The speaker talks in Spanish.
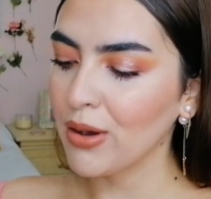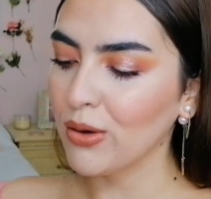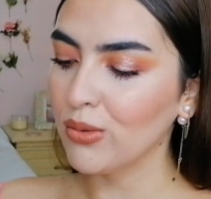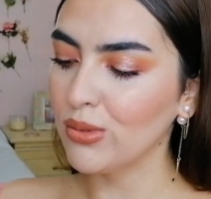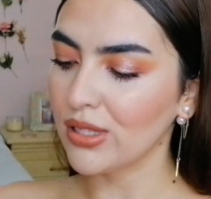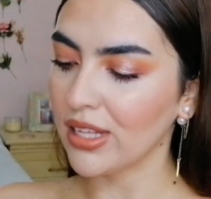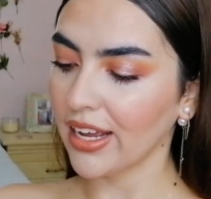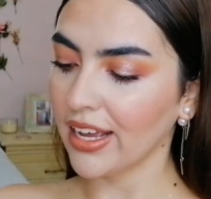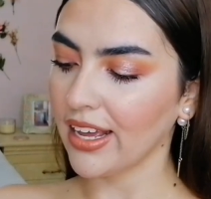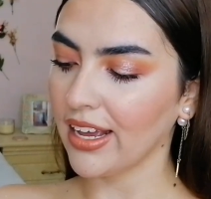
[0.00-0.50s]
me
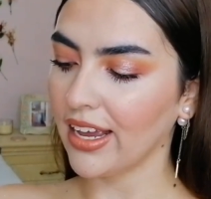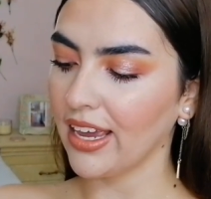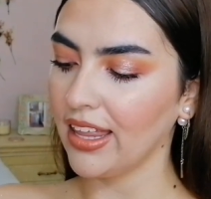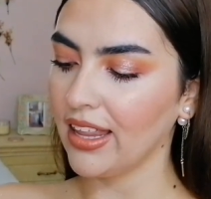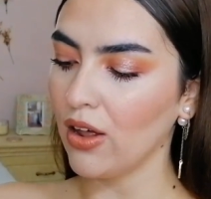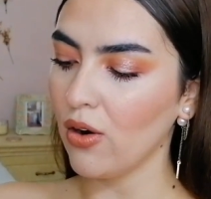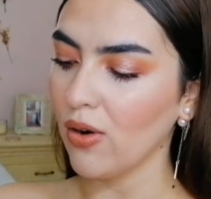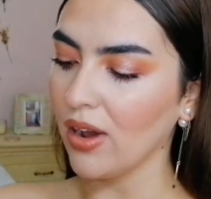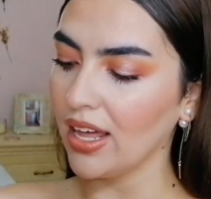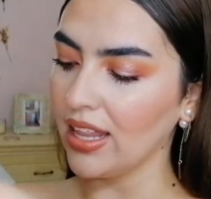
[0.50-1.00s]
gusta que
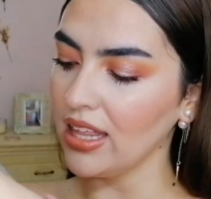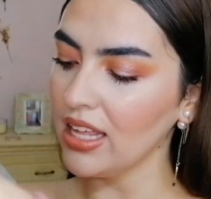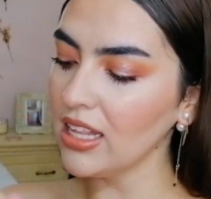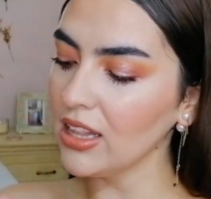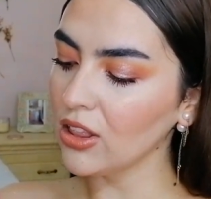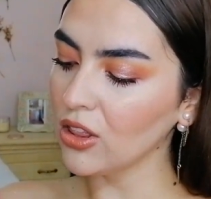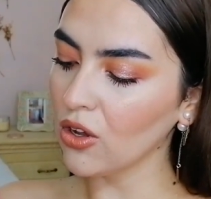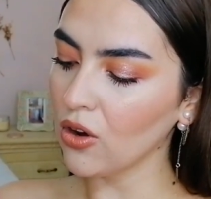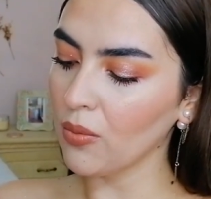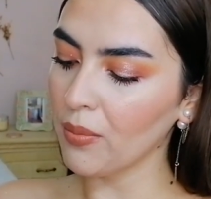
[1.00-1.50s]
queda
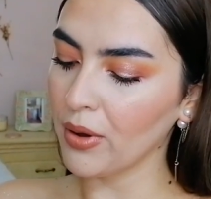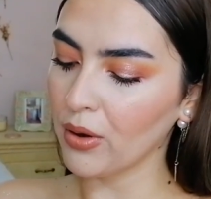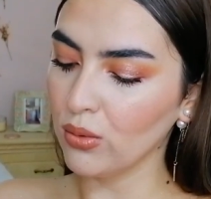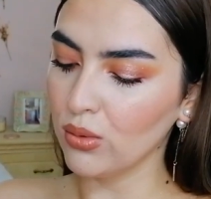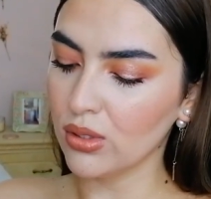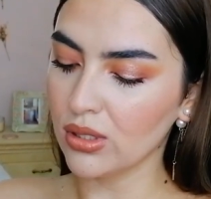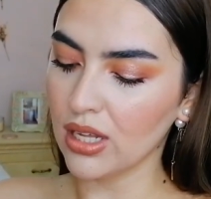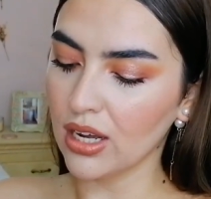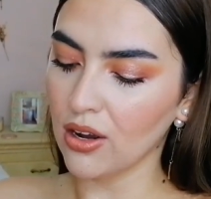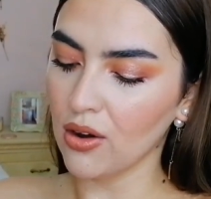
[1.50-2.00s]
holgadito, me
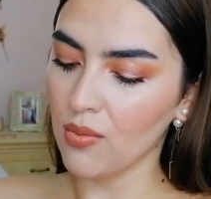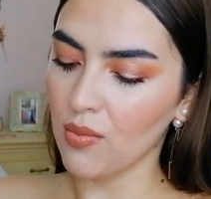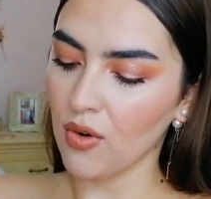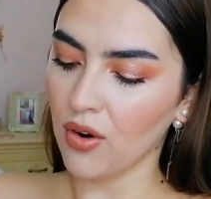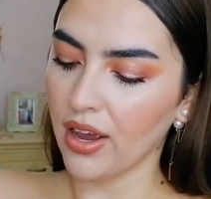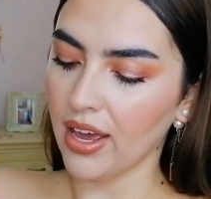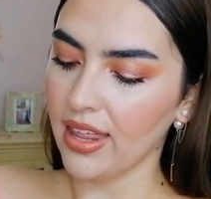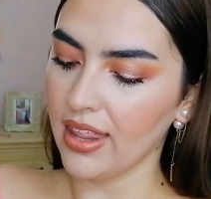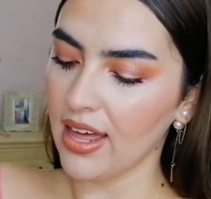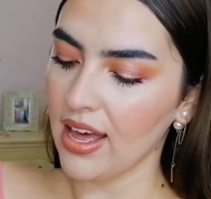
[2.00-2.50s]
gusta
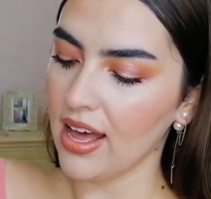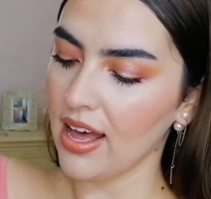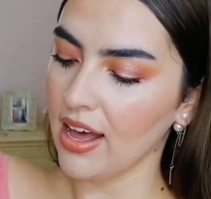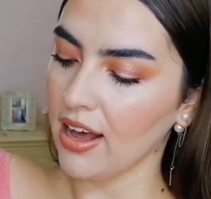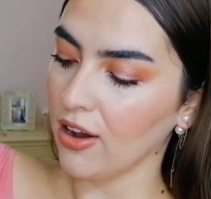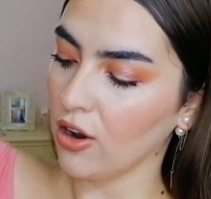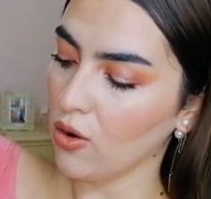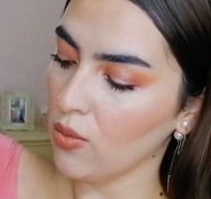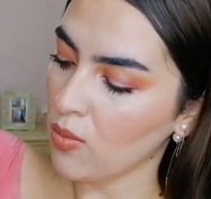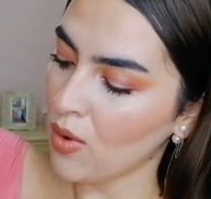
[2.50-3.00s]
cómo
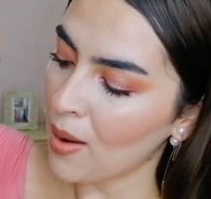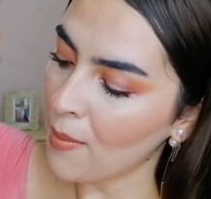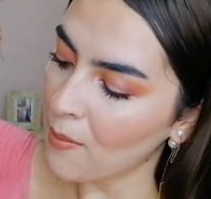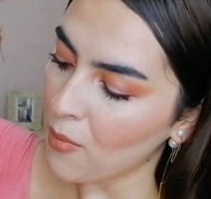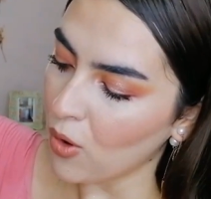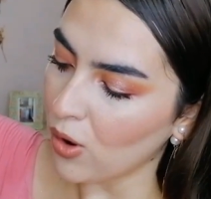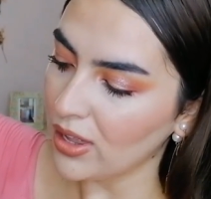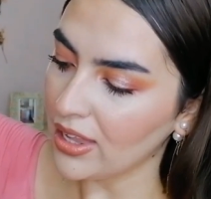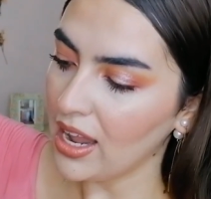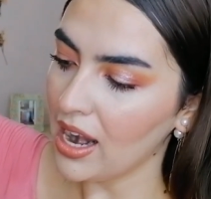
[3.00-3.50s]
queda, cómo
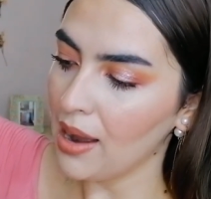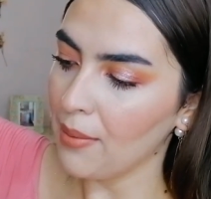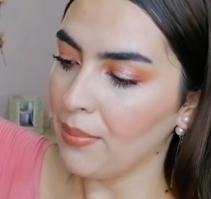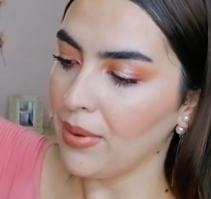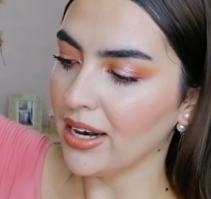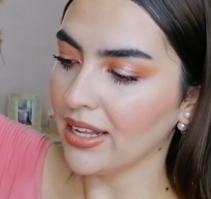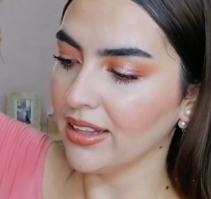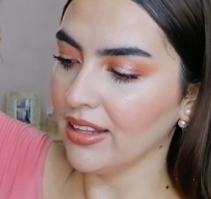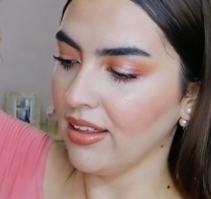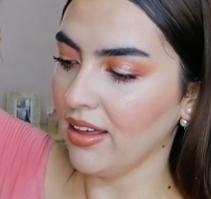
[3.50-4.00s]
amolda
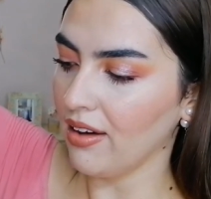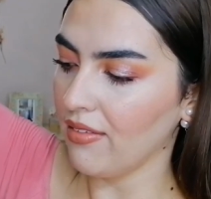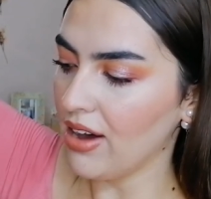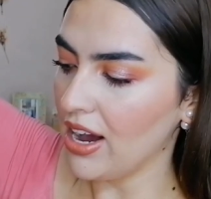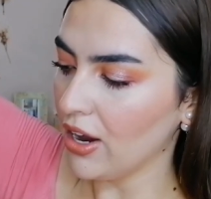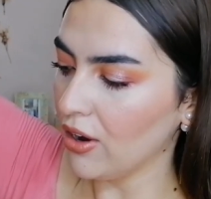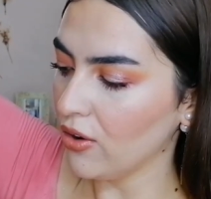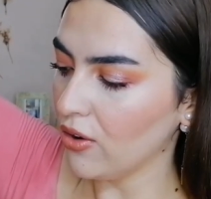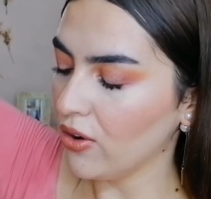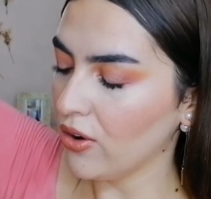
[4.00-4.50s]
la parte de
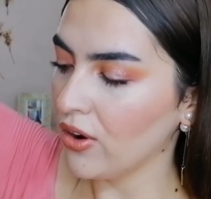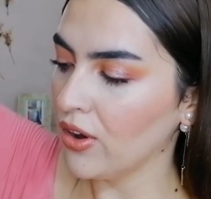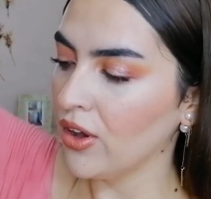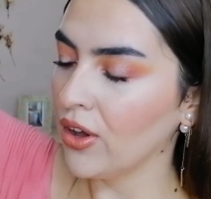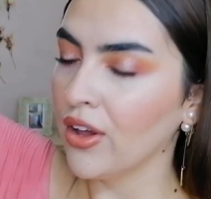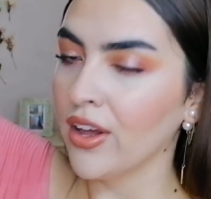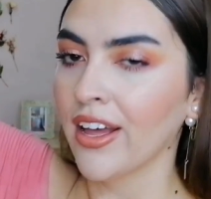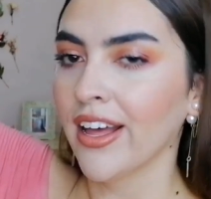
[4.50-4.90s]
abajo,